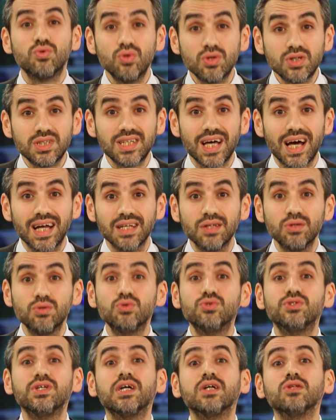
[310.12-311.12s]
Turkcell
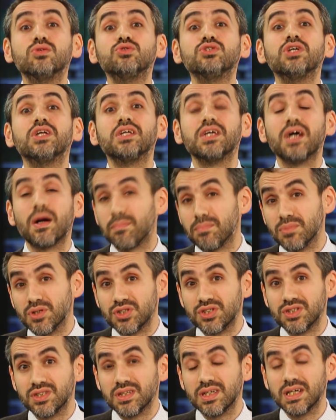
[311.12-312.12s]
üzerine düşeni
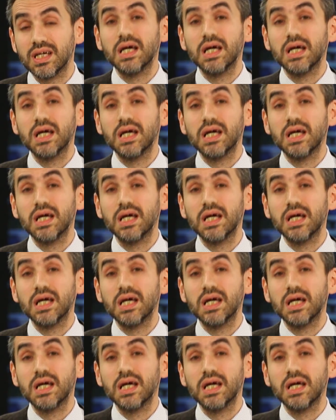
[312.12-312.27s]
yapmış.